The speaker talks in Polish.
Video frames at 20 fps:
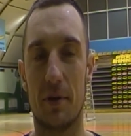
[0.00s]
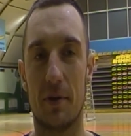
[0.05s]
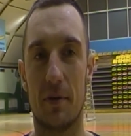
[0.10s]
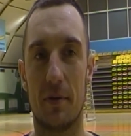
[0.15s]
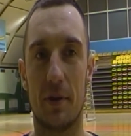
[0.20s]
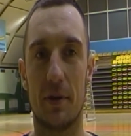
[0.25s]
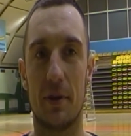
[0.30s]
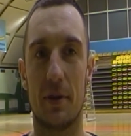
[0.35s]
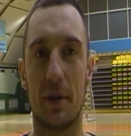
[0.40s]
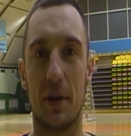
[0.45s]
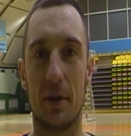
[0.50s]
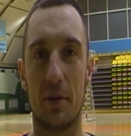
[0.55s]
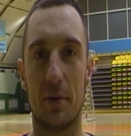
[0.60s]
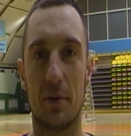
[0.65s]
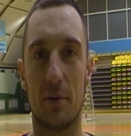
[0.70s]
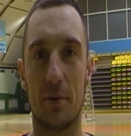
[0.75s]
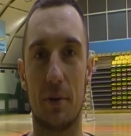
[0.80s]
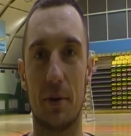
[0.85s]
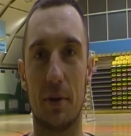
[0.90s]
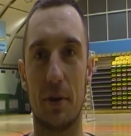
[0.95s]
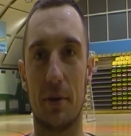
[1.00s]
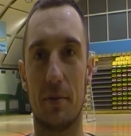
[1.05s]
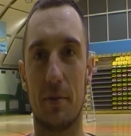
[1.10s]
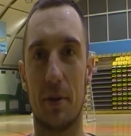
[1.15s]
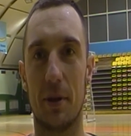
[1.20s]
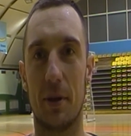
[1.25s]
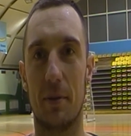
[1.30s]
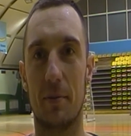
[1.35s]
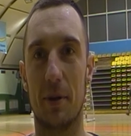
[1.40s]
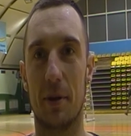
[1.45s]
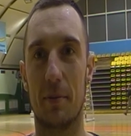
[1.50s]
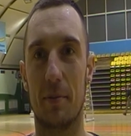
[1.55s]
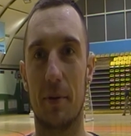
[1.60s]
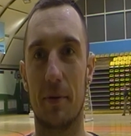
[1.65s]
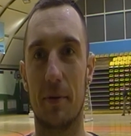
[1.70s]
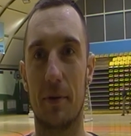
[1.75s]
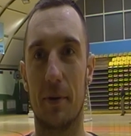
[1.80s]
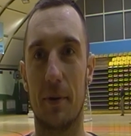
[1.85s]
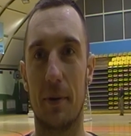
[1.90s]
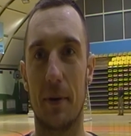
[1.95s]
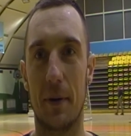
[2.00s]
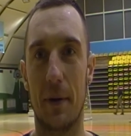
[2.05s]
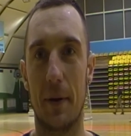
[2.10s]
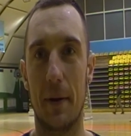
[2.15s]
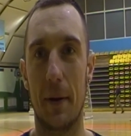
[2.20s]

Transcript: więc, więc tanio skóry nie sprzedamy na pewno.